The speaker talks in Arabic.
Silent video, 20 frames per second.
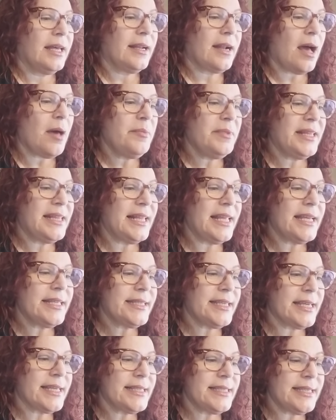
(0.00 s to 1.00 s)
رقم
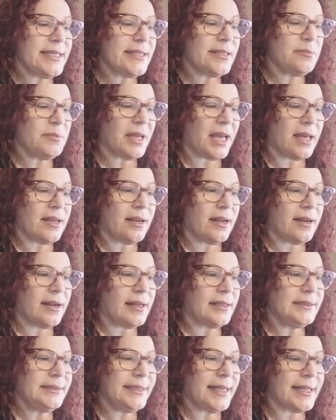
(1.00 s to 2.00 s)
ثلاثة كتير مكرر
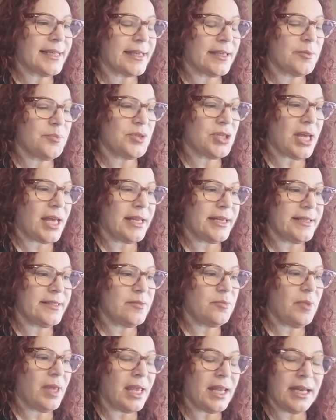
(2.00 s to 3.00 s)
عندك بشهر
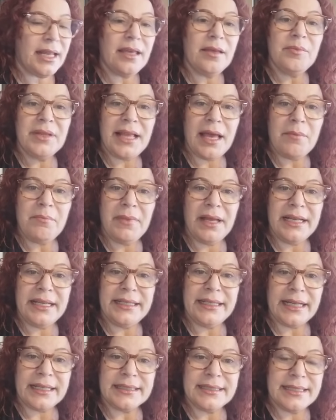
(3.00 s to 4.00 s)
ثمانية
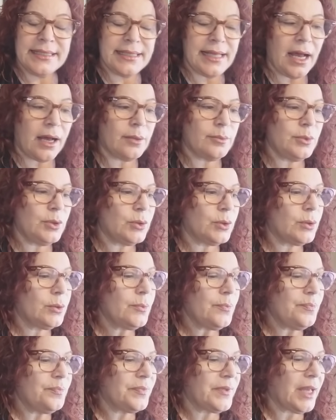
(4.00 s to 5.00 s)
بتأمل انك
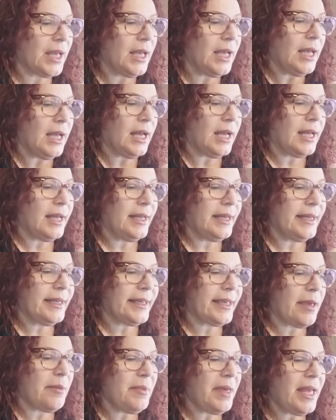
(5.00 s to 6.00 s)
تستعمله
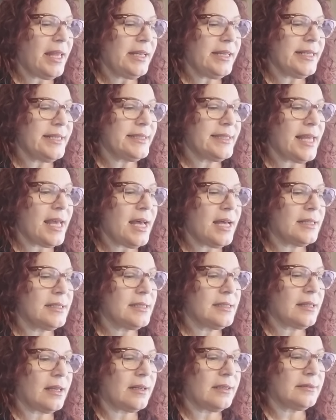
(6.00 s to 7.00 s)
آه كمان نساء
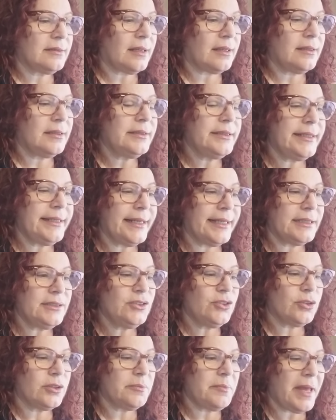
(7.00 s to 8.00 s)
السرطان اللي
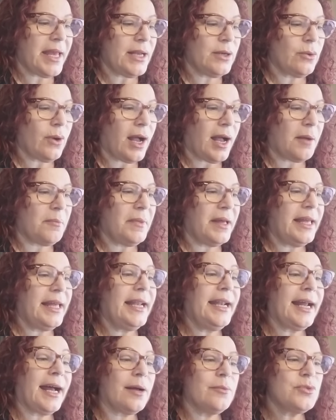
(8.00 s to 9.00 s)
عندهم مال
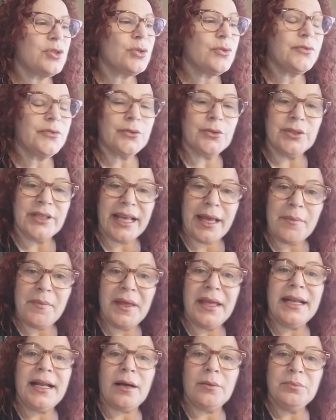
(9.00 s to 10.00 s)
واعمال عم شوفكم
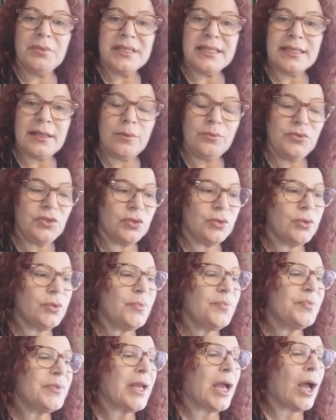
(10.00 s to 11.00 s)
كمان عم
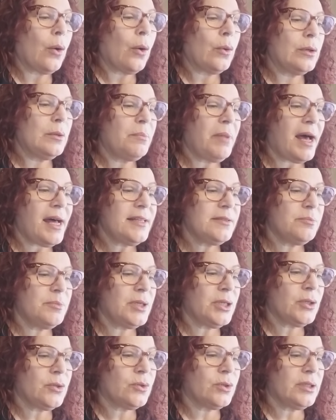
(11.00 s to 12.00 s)
بتصمدوا والبعض
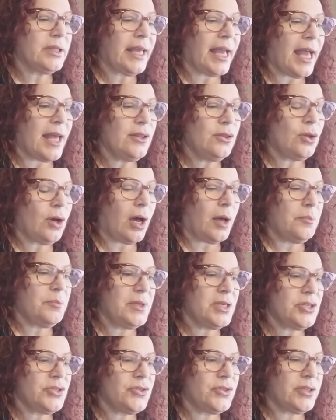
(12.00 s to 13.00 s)
منكم كانه
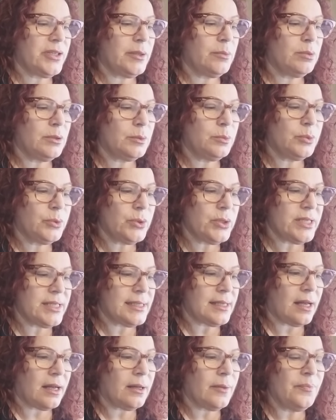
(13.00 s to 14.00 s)
عم بيشتري
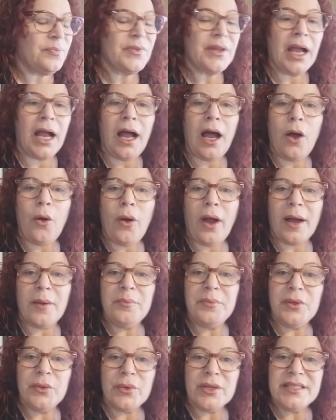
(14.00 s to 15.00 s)
بالبورصه او
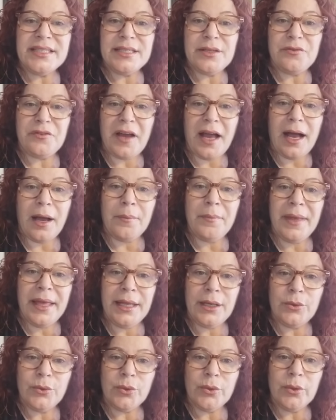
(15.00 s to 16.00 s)
عم بيوظف
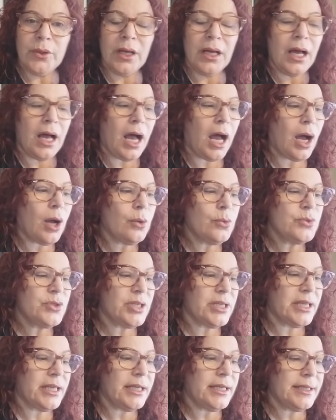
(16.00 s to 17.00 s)
اعماله او
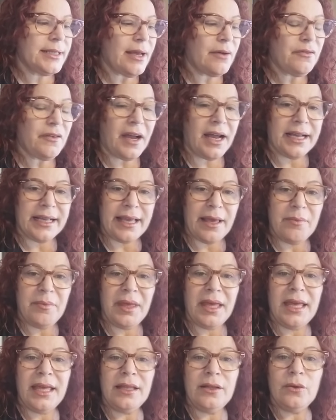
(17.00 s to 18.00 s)
جاي دفعه
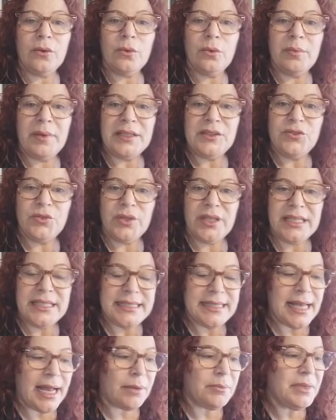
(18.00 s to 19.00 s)
كمان وبده
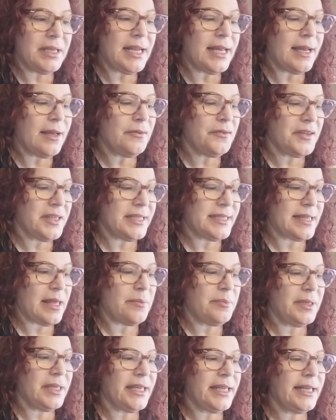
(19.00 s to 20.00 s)
يستعملها في
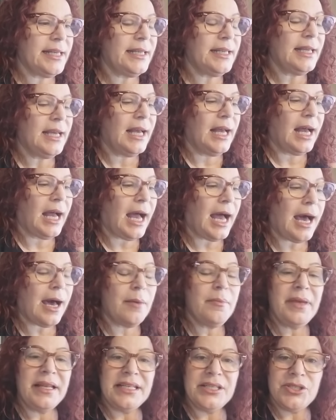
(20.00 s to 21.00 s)
سبيل
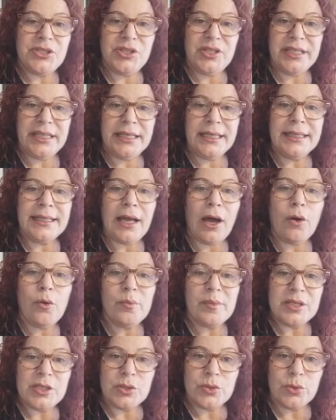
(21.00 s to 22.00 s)
عمل جديد
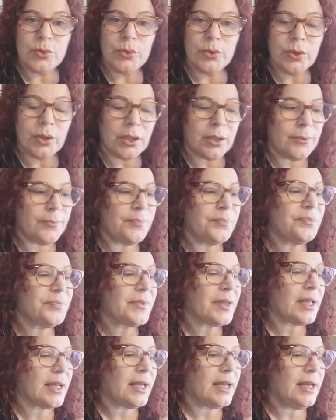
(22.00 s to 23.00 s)
او مشروع
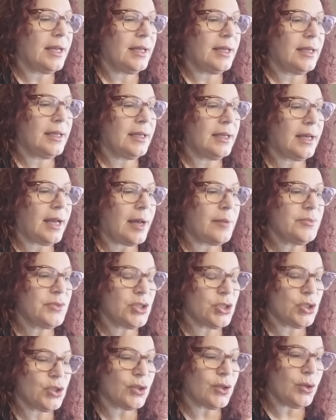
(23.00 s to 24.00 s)
آه عم
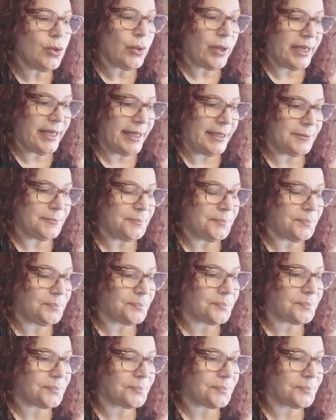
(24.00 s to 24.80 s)
تشتغلوا عليه